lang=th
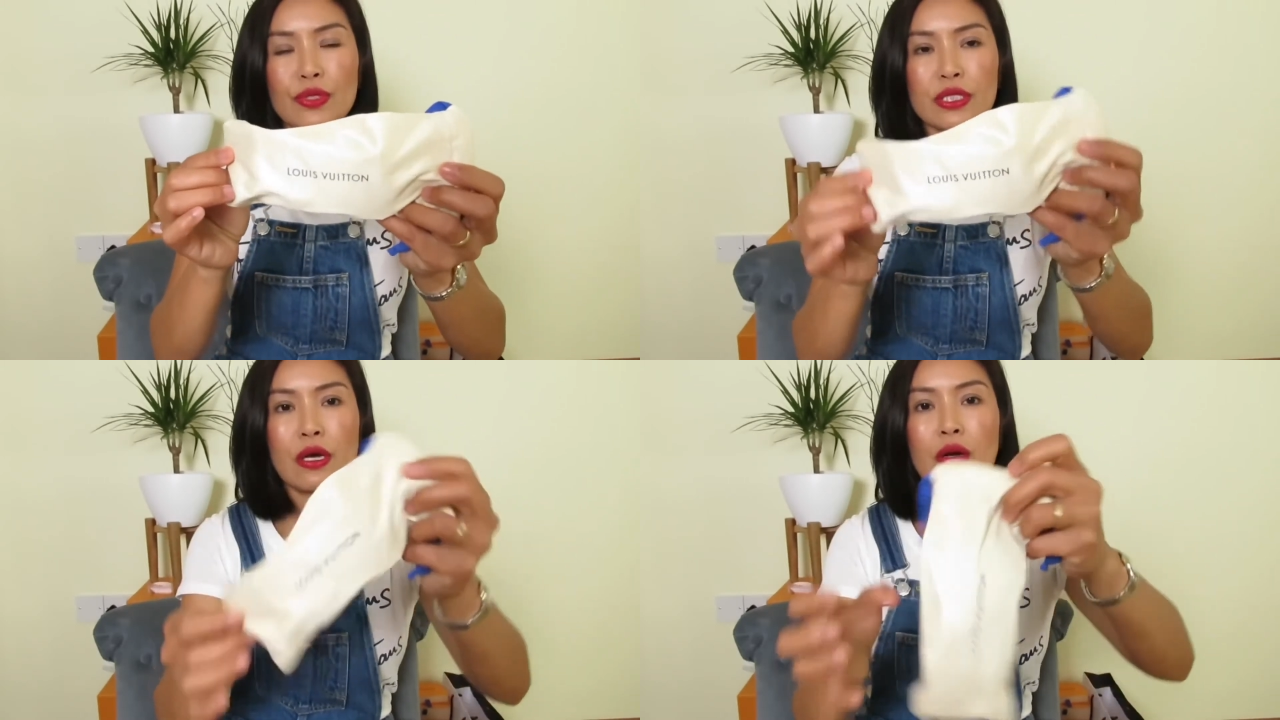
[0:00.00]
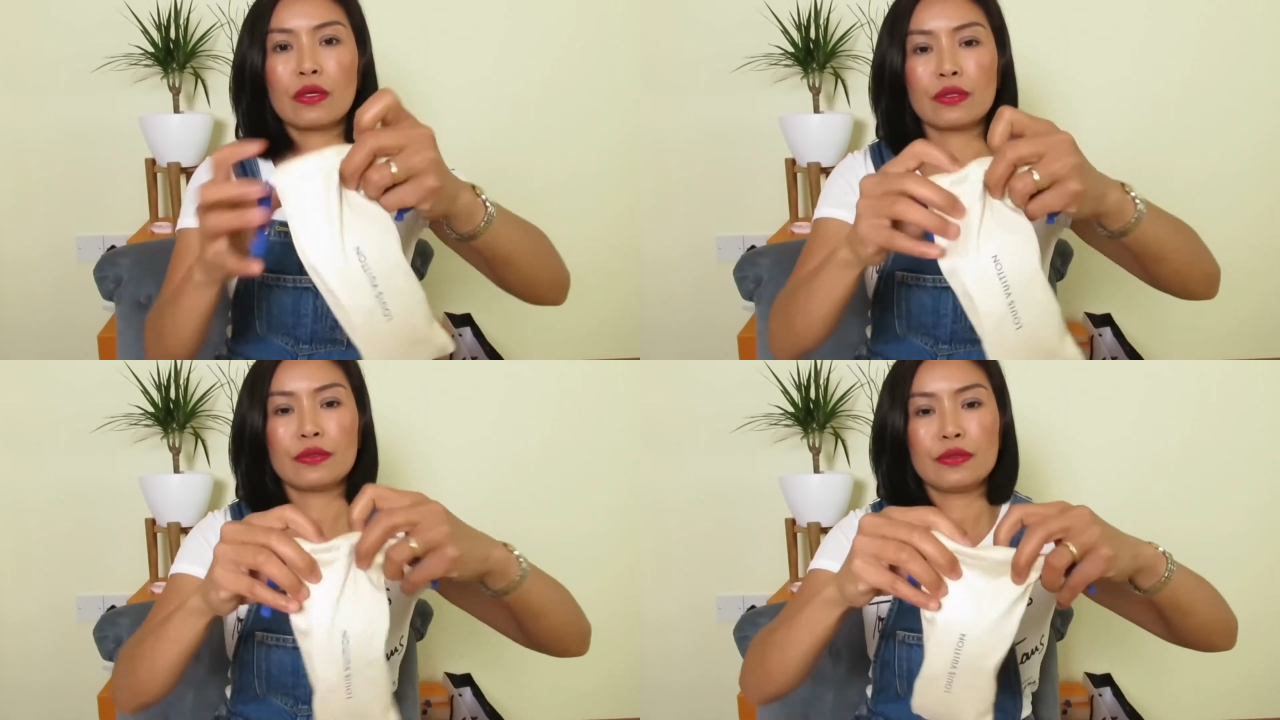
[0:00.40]
วิตอง
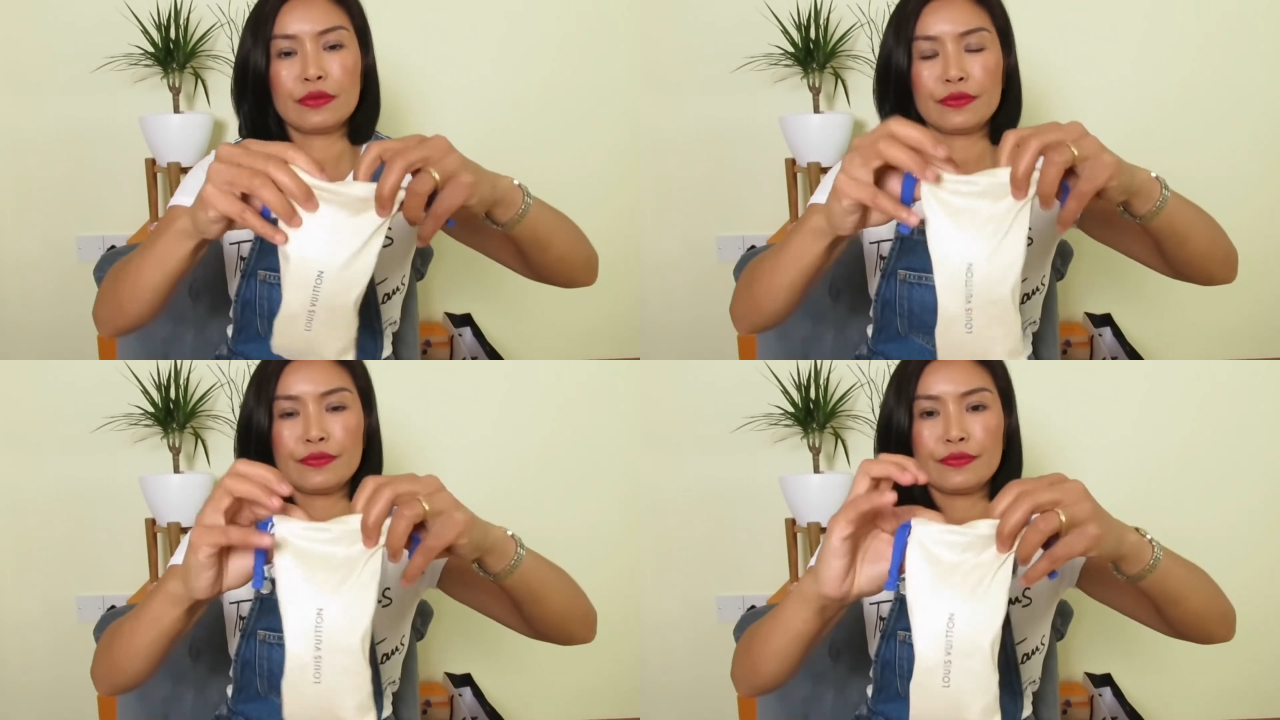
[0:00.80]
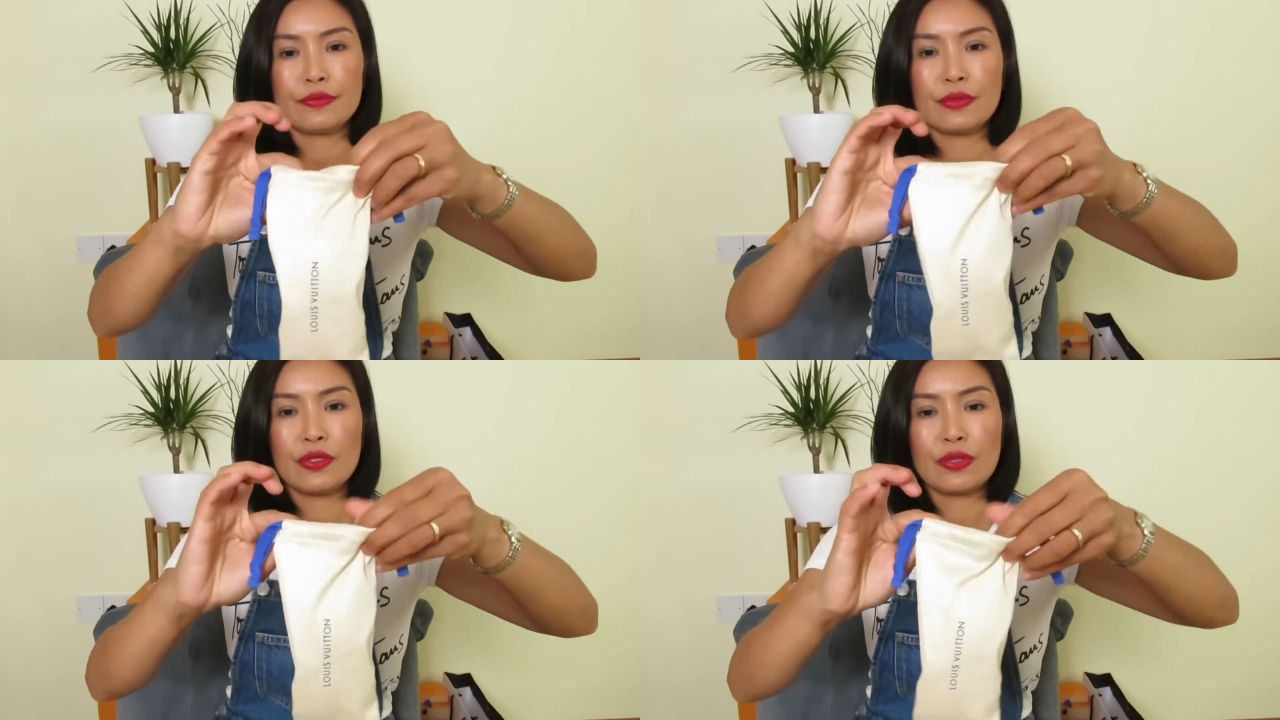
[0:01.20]

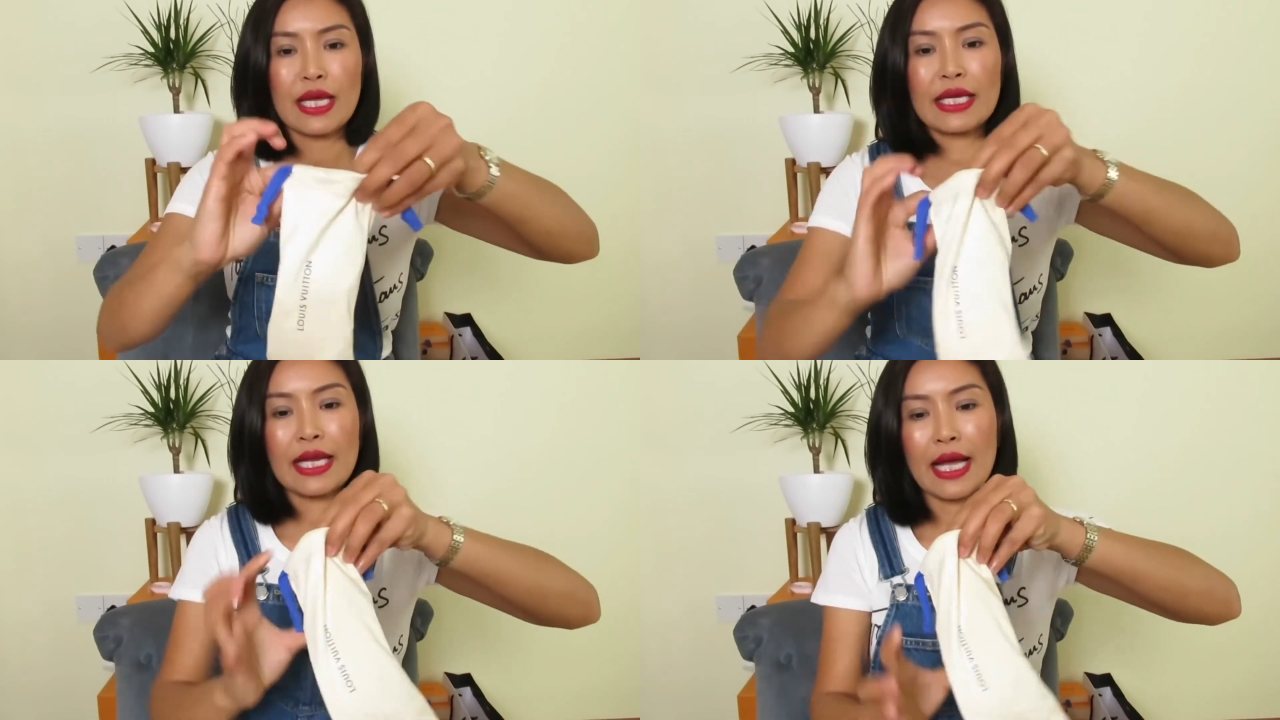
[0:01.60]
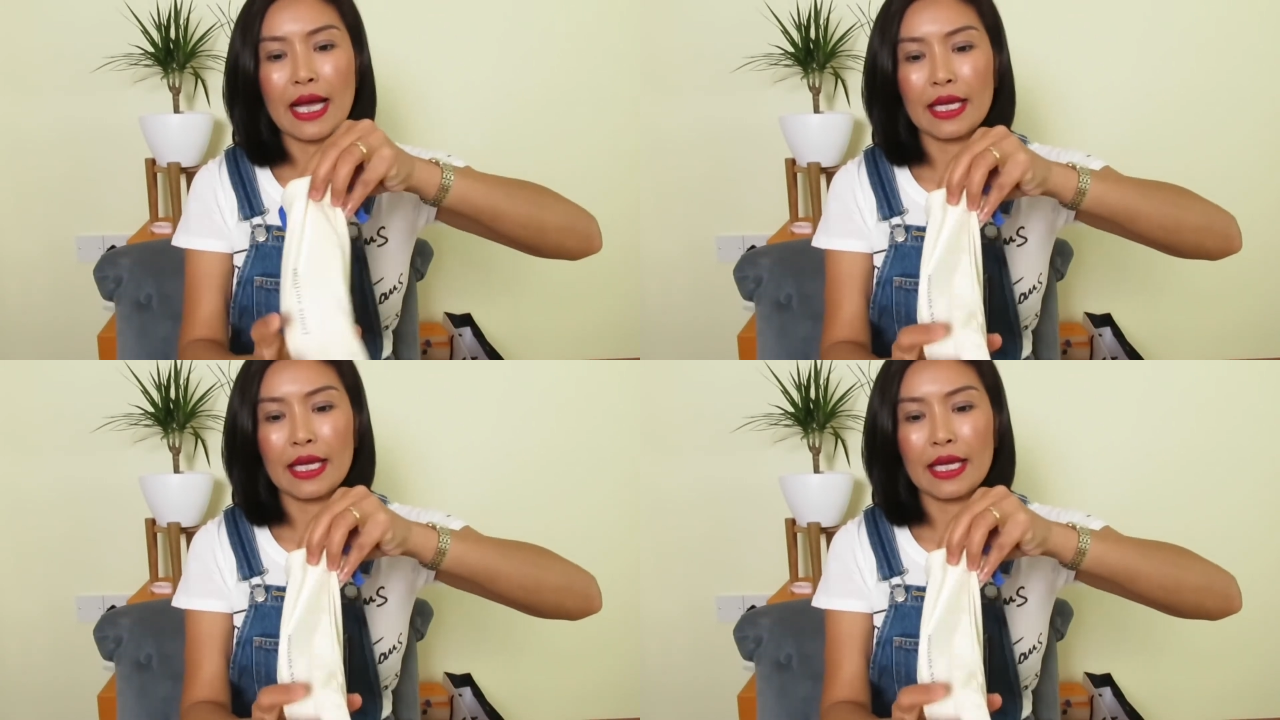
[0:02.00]
อยู่ด้านหน้า